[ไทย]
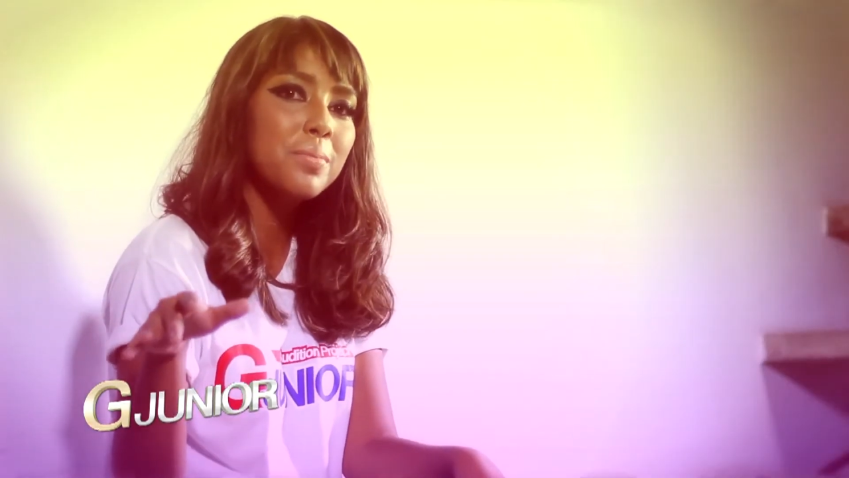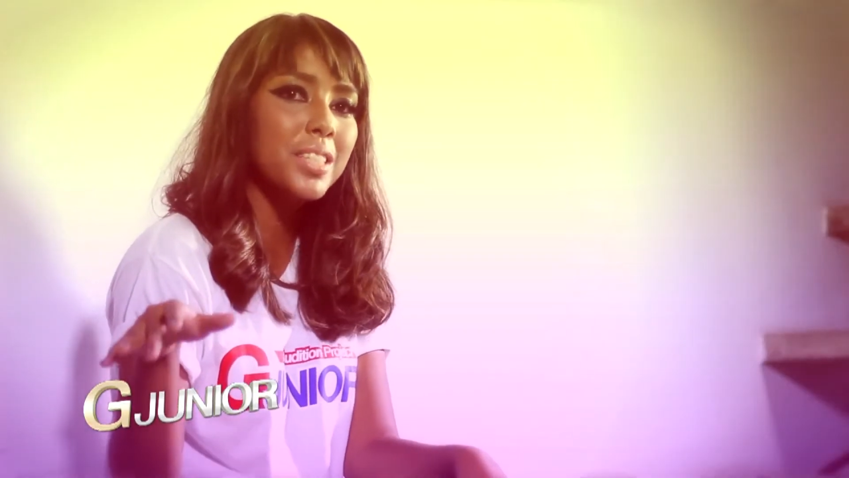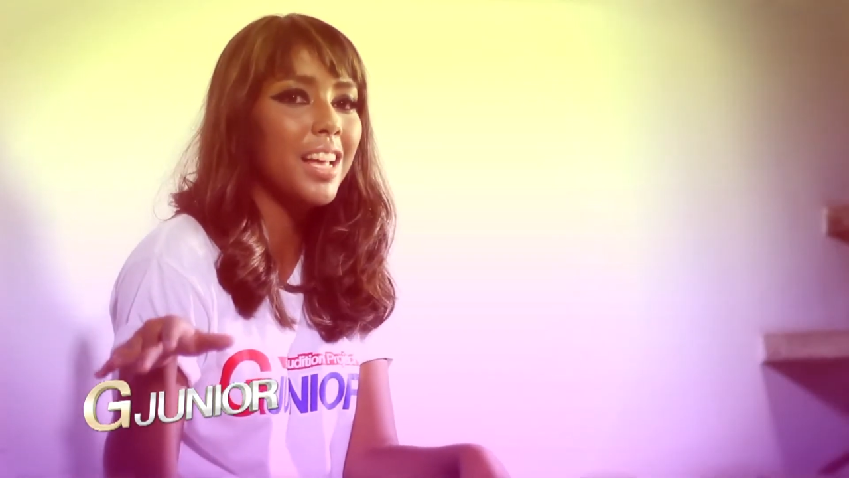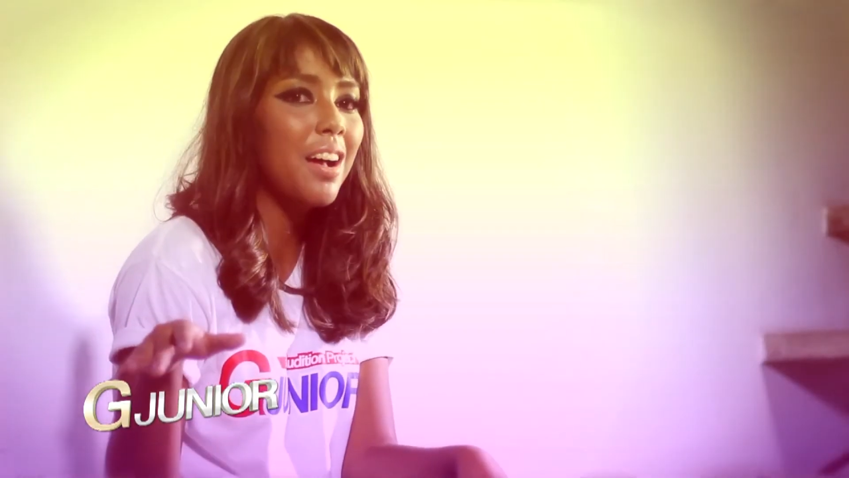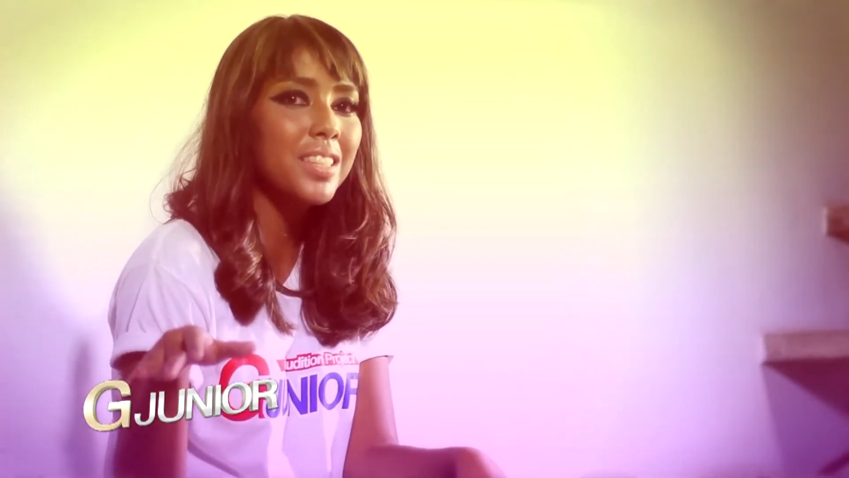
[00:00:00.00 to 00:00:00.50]

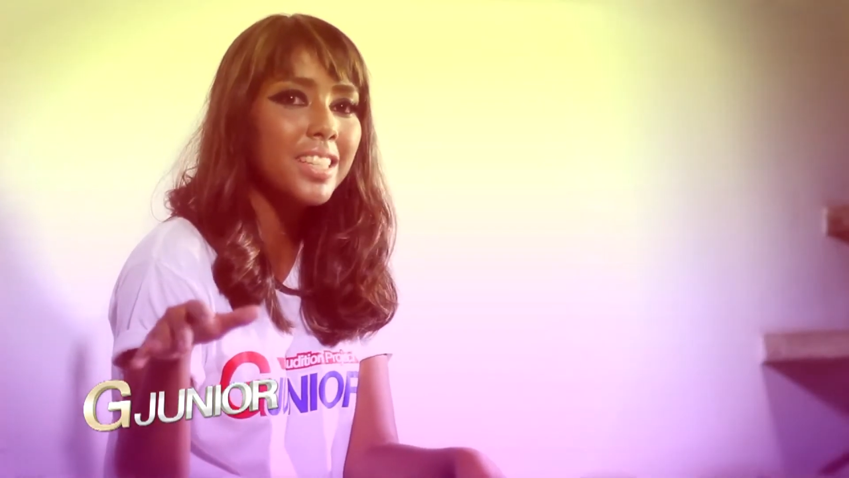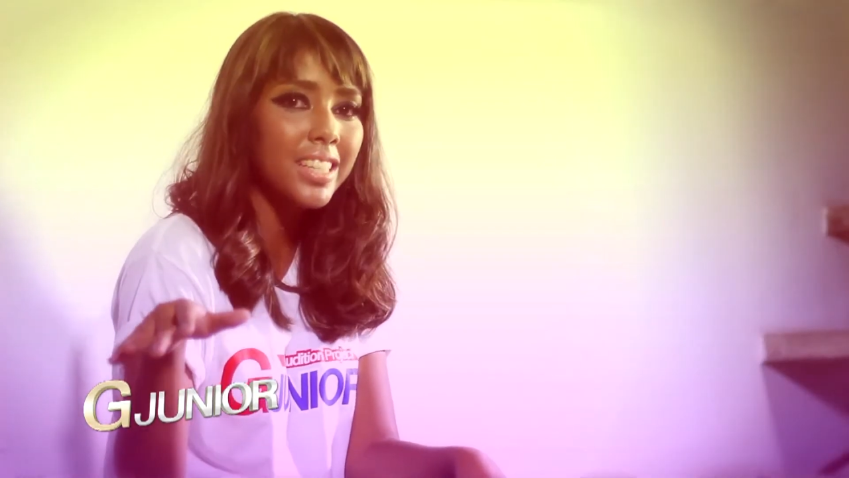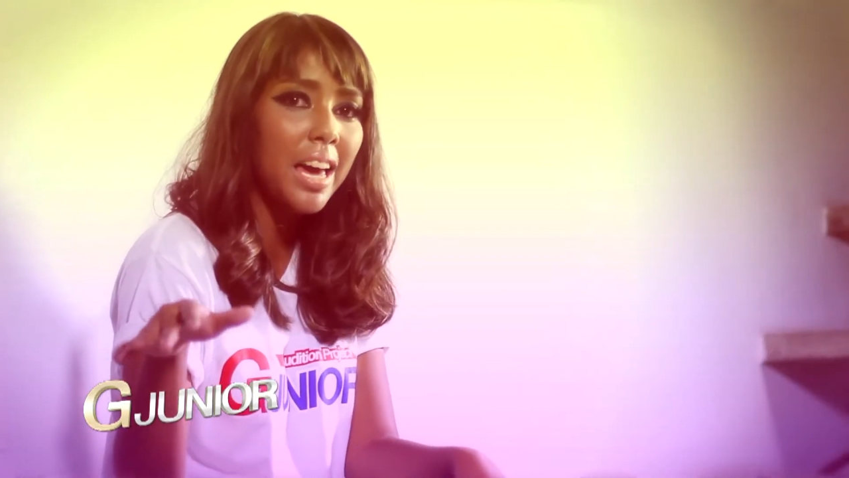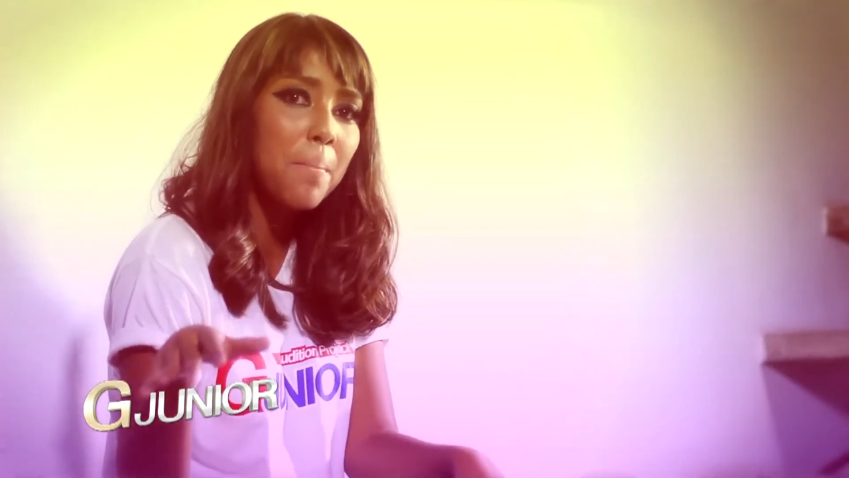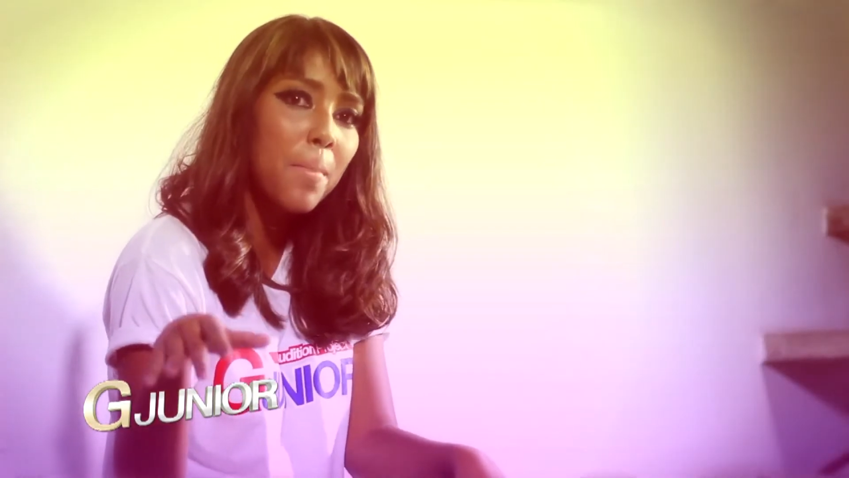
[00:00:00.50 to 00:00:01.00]
themselves
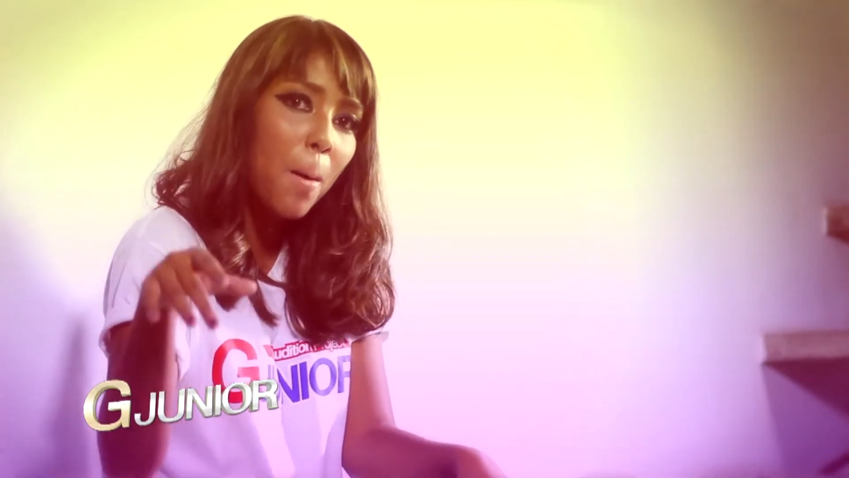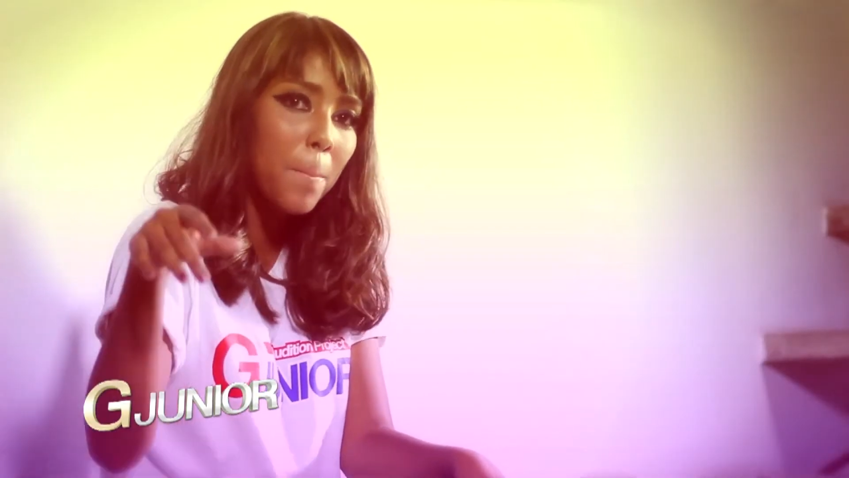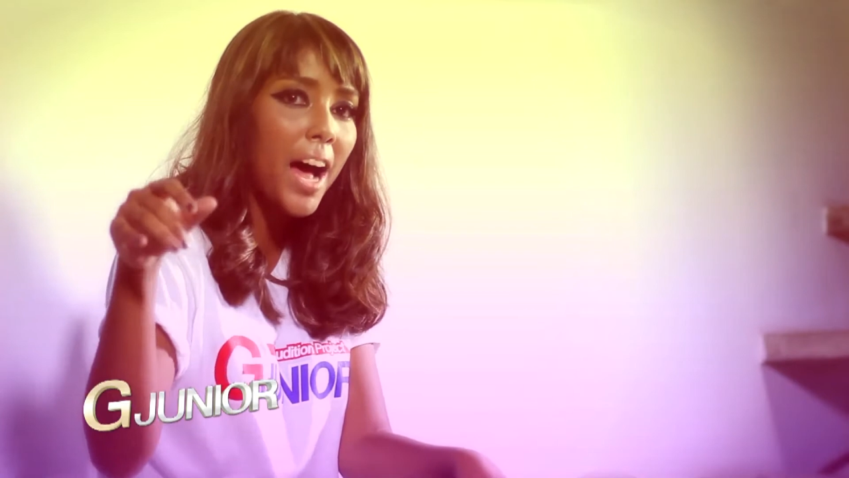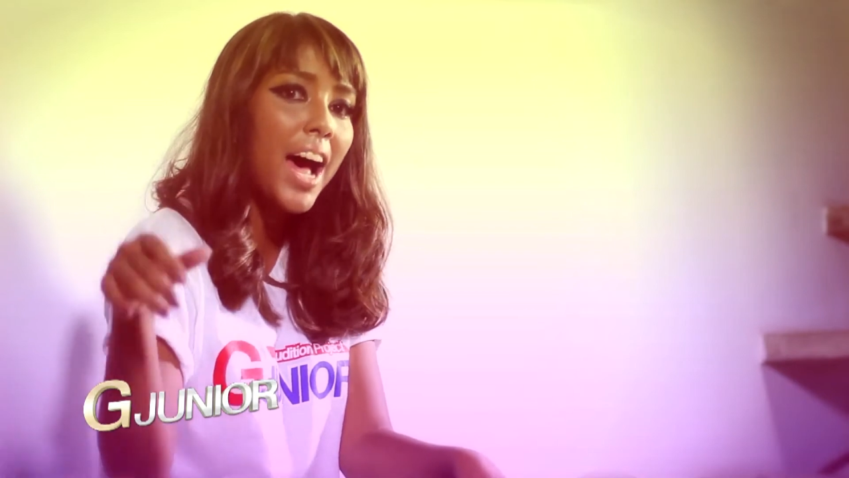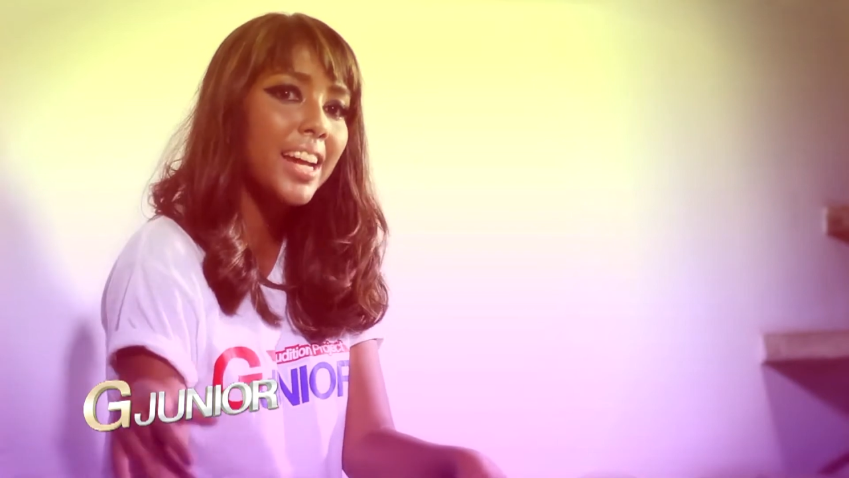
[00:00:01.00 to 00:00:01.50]
and get
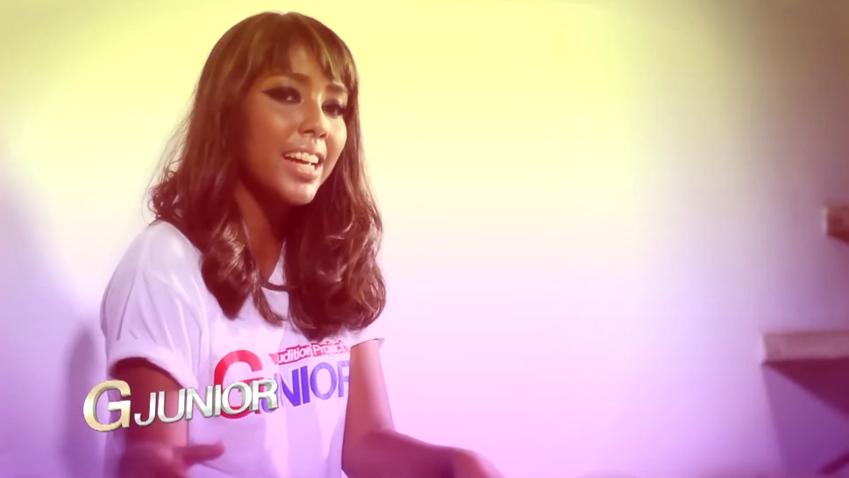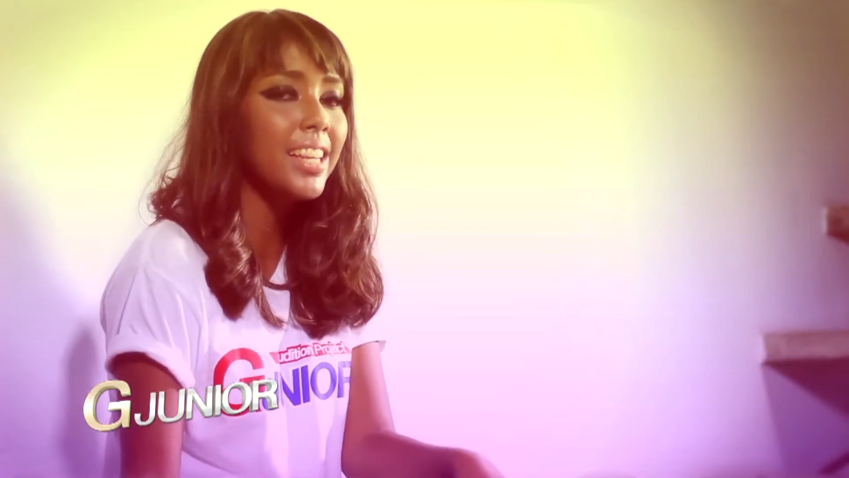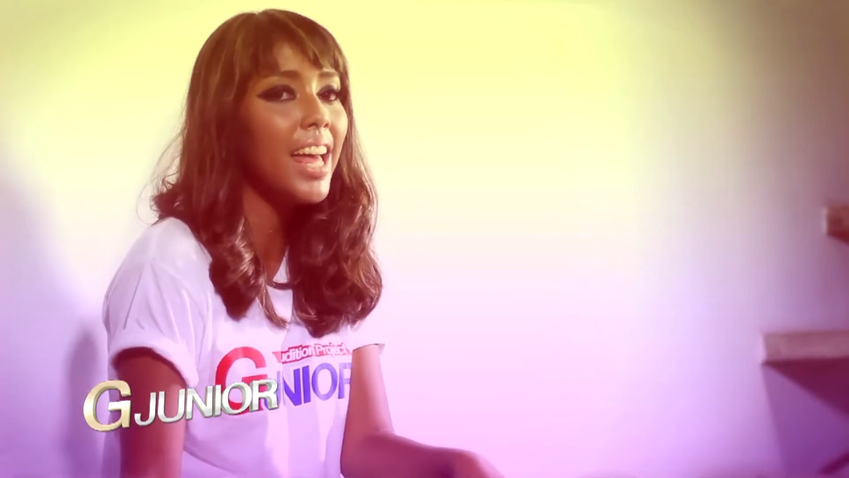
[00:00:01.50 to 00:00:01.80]
more money